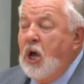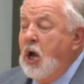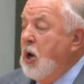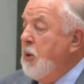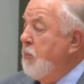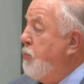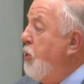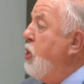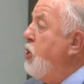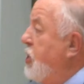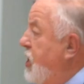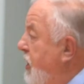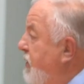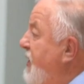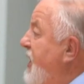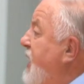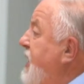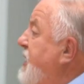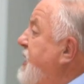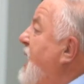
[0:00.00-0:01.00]
Бог
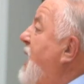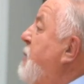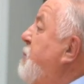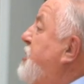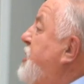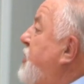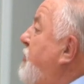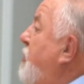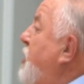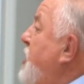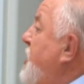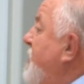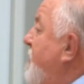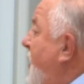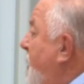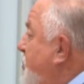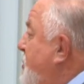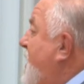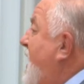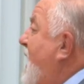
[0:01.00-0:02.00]
говорит нам сегодня в
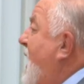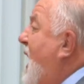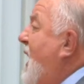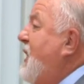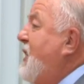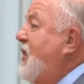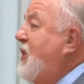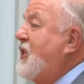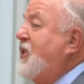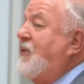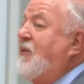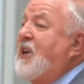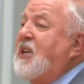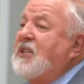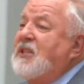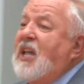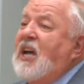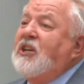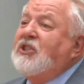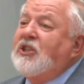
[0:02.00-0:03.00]
обстоятельствах
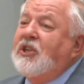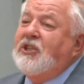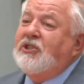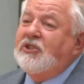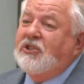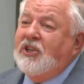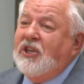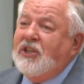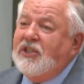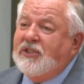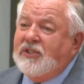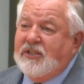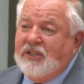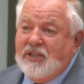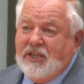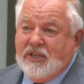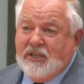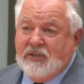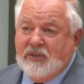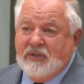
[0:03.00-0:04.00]
нашей
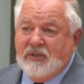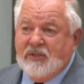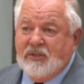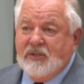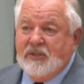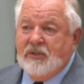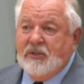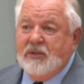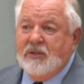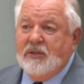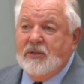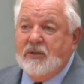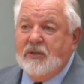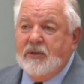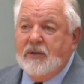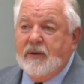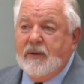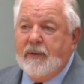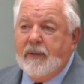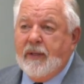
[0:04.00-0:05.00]
жизни –
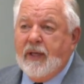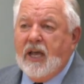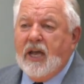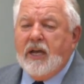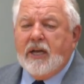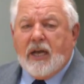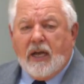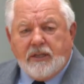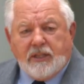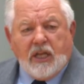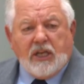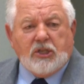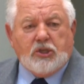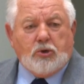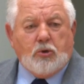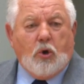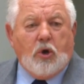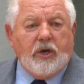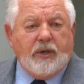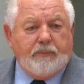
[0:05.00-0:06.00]
когда
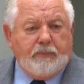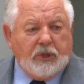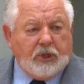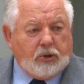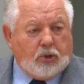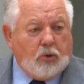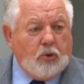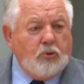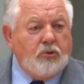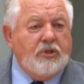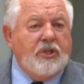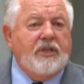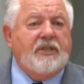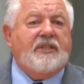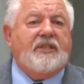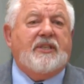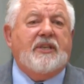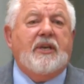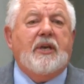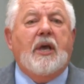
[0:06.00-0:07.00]
скорби,
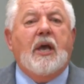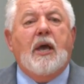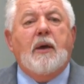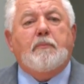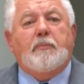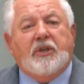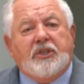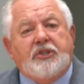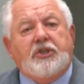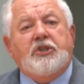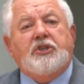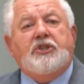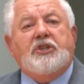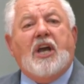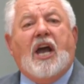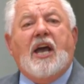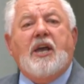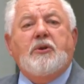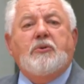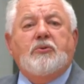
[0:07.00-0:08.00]
трудности
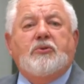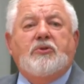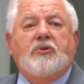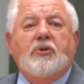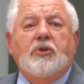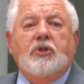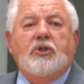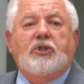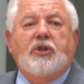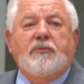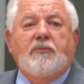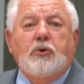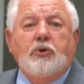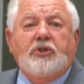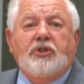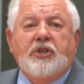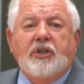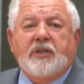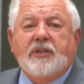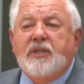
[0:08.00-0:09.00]
посещают
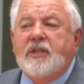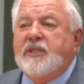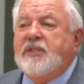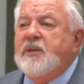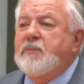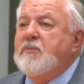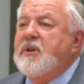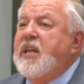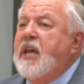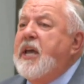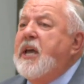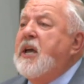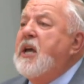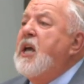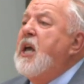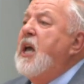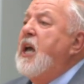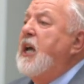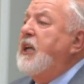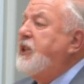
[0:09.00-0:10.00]
живущих на земле,
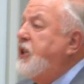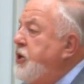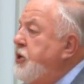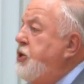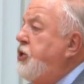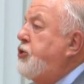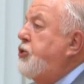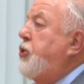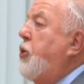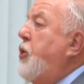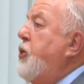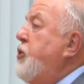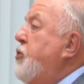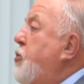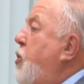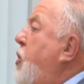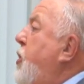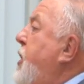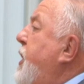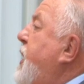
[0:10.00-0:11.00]
это не что
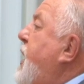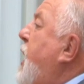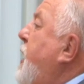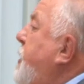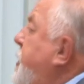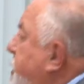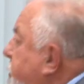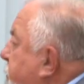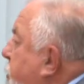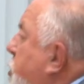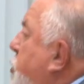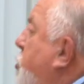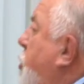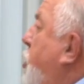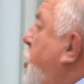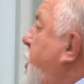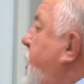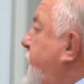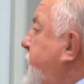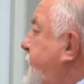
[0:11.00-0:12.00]
иное, как его
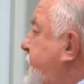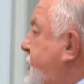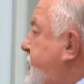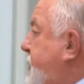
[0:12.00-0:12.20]
голос.